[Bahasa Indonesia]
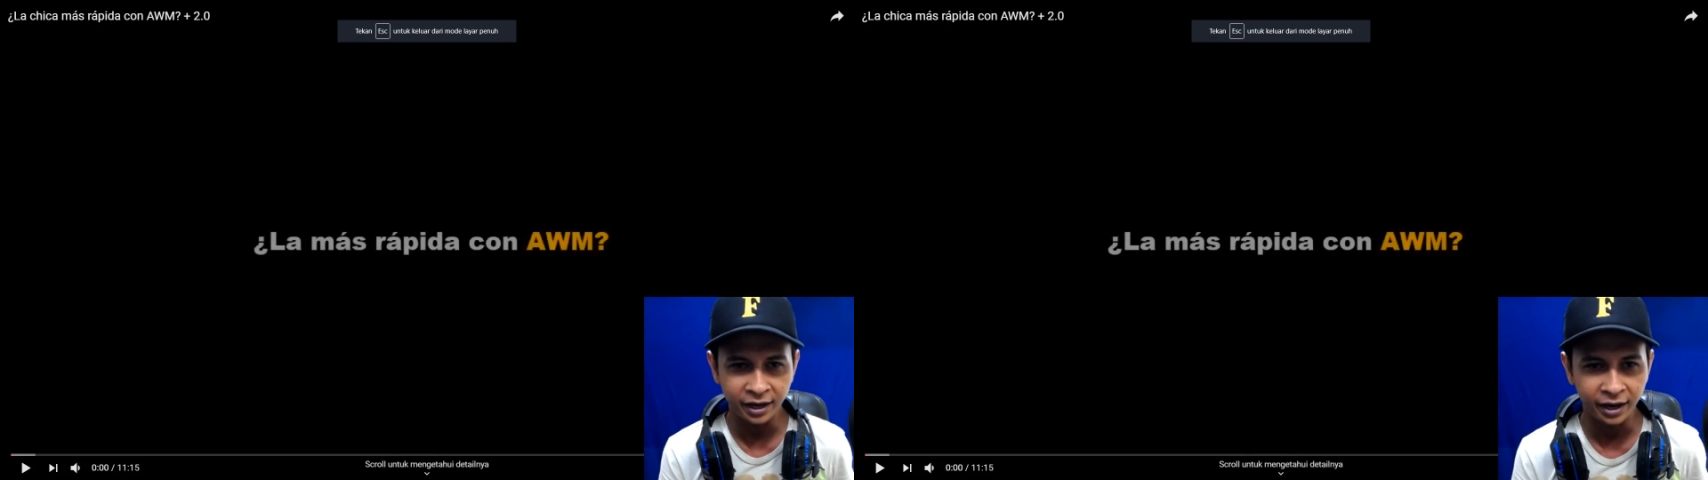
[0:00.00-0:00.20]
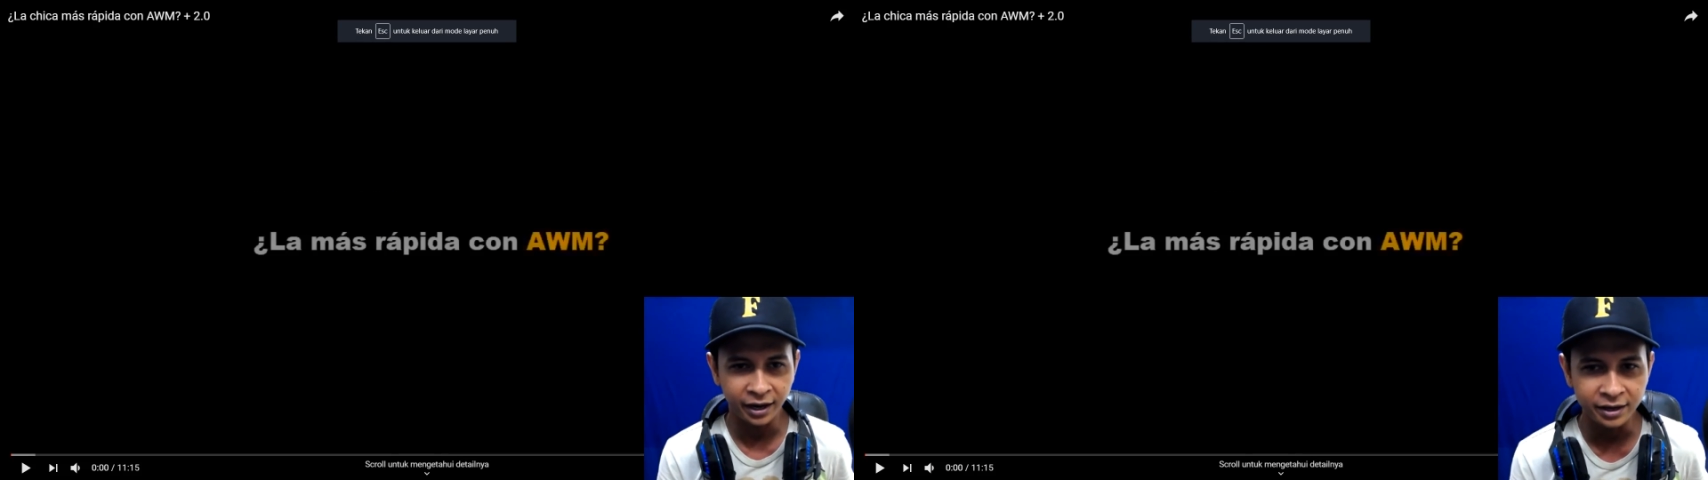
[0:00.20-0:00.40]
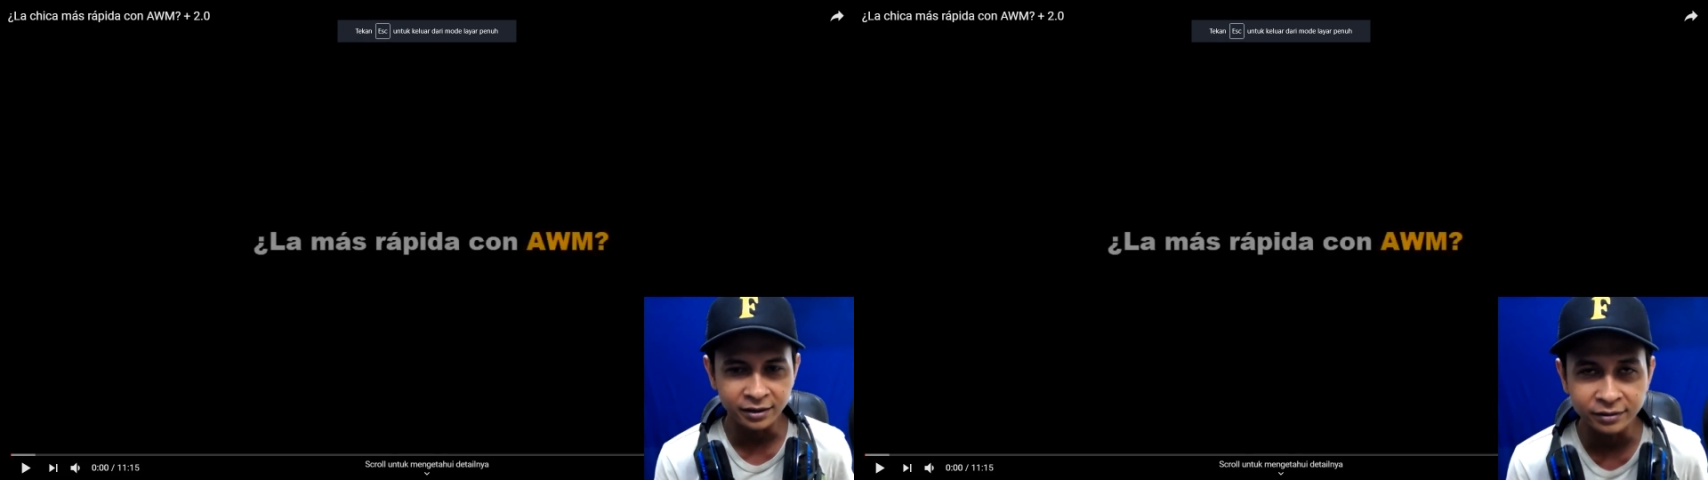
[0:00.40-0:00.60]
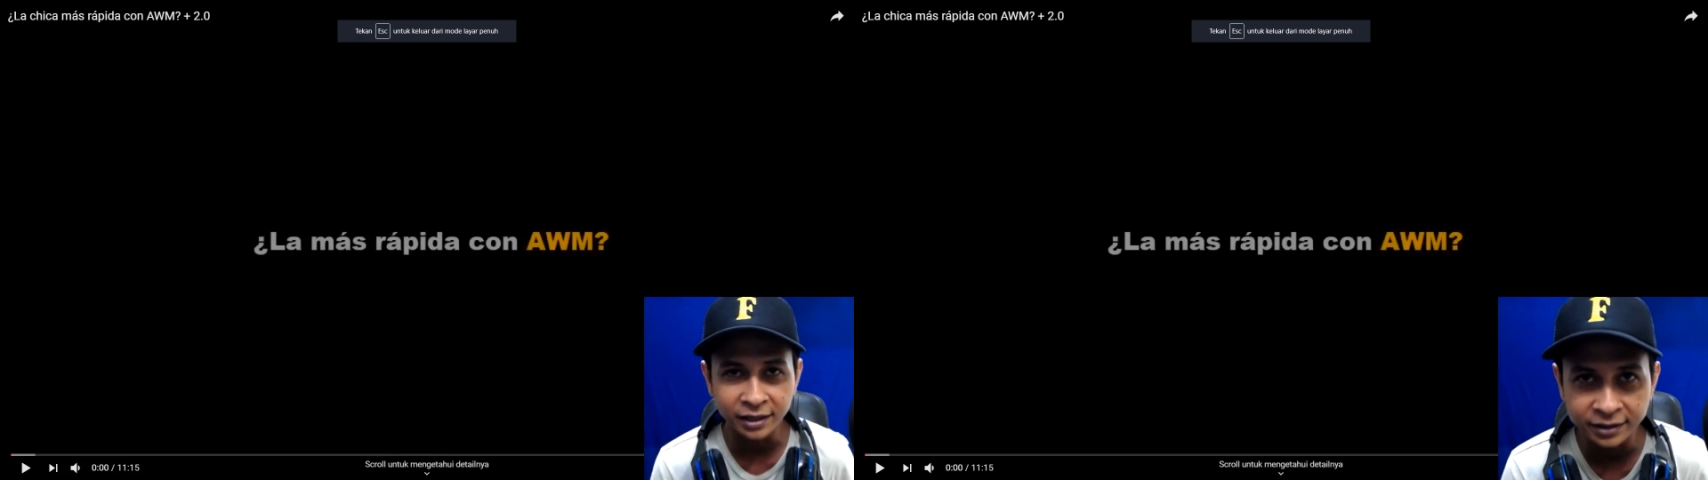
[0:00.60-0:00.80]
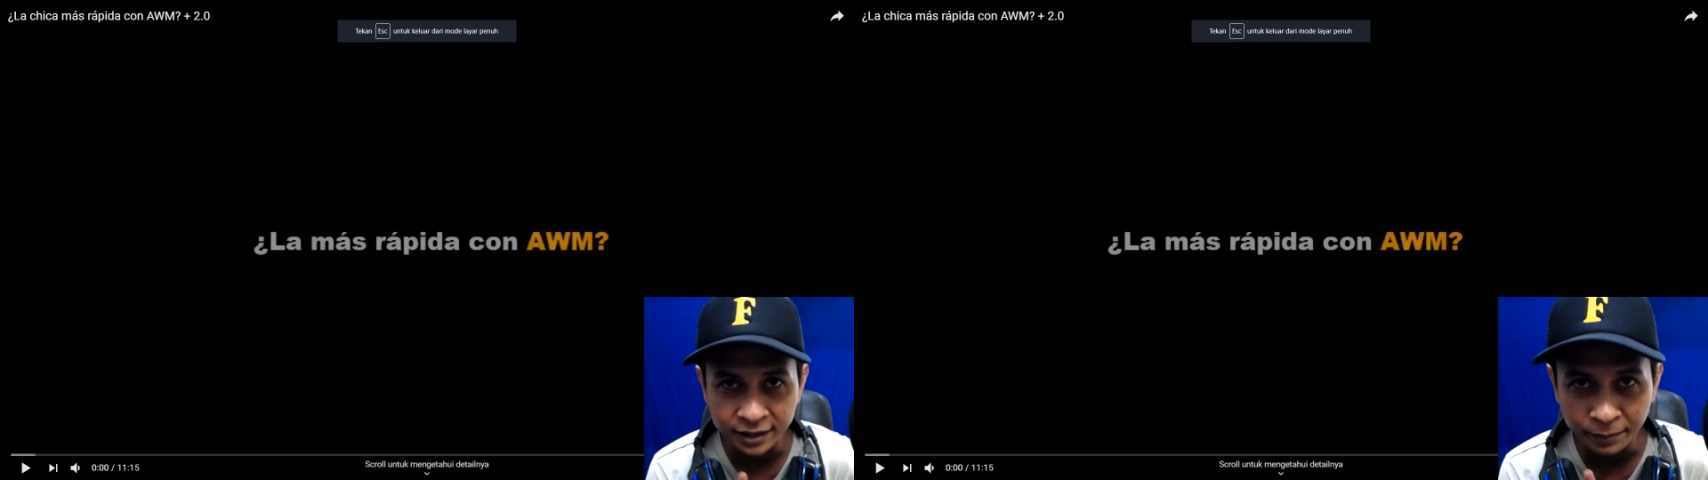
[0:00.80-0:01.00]
okay,
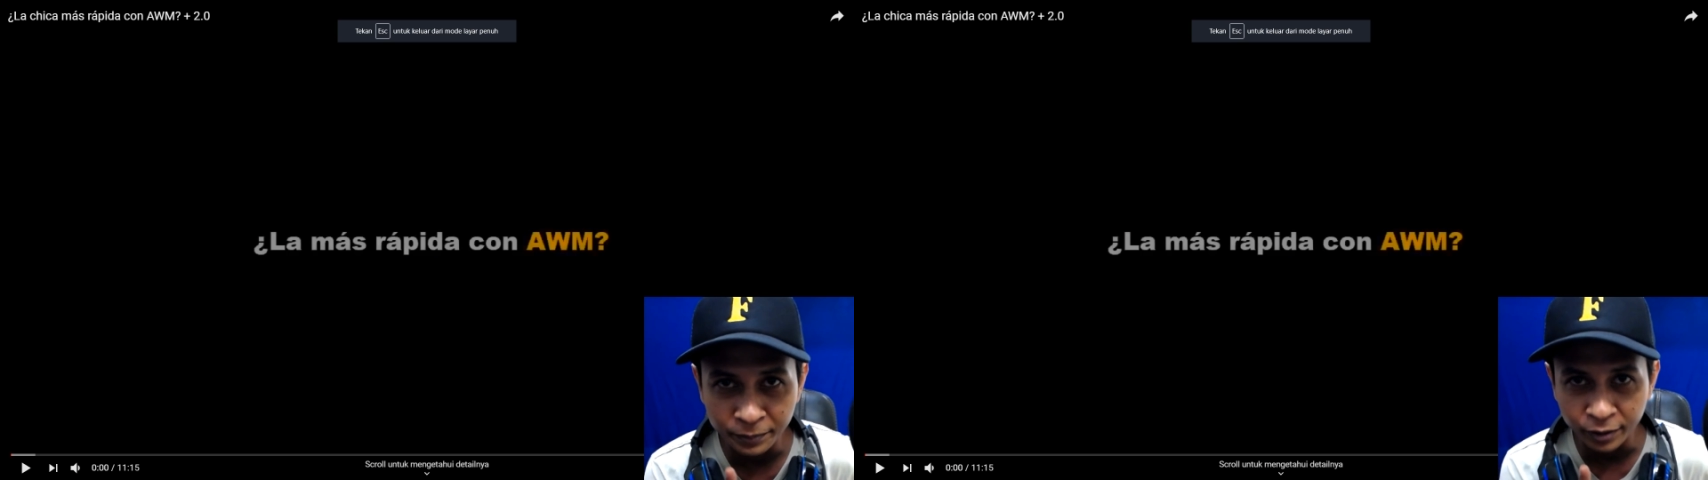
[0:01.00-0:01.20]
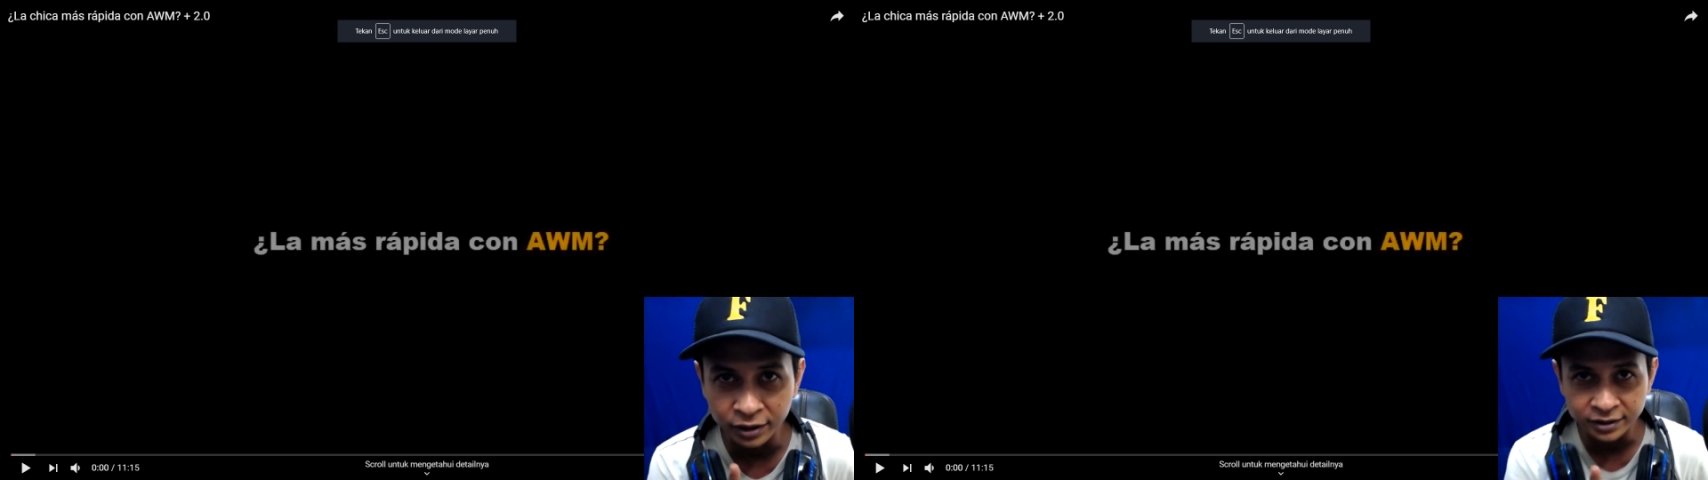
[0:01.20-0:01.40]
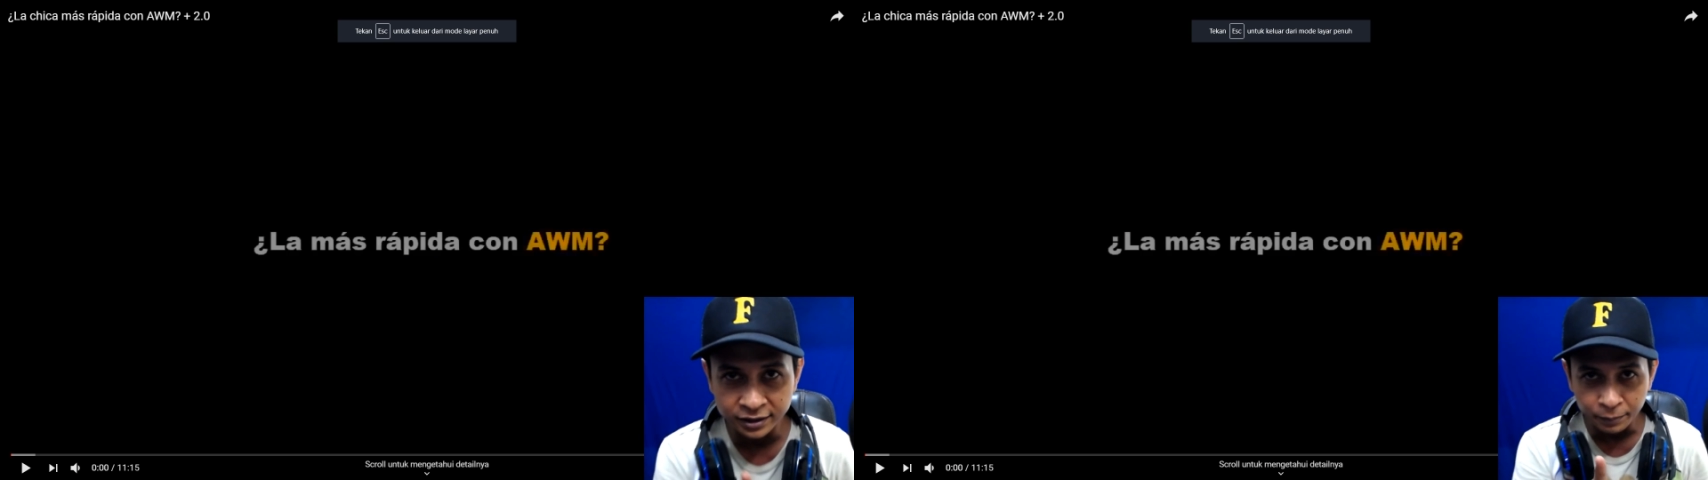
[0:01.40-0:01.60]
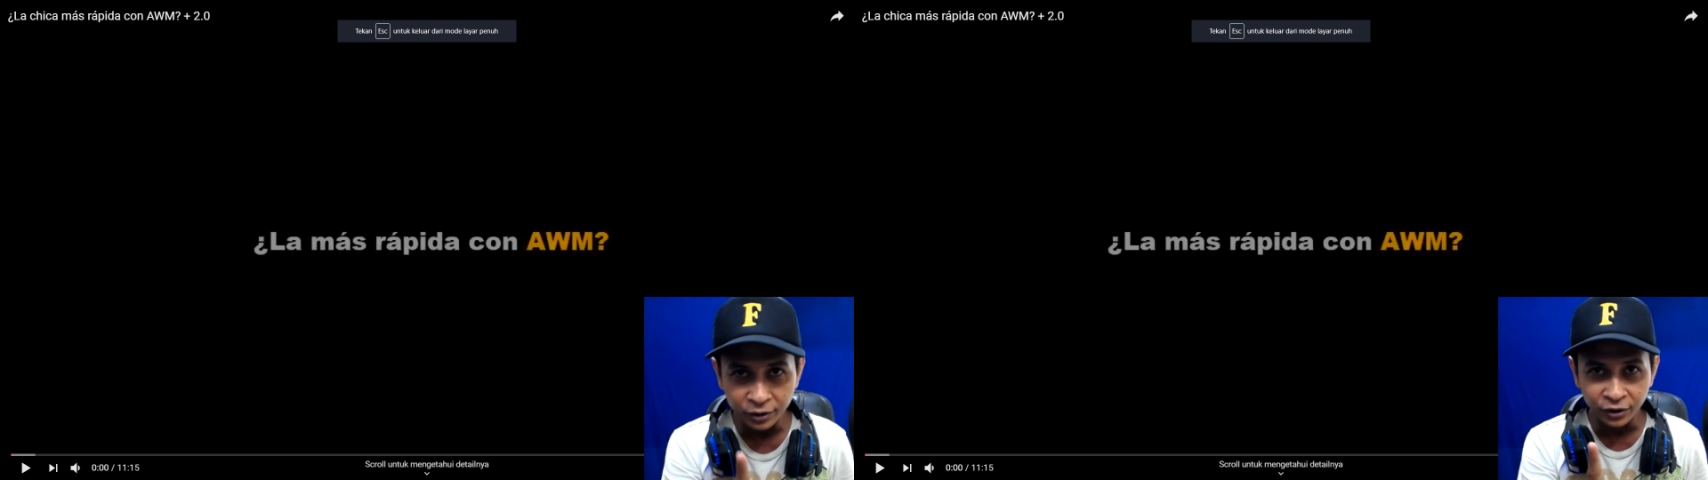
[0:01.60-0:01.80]
udah siap nih, udah siap,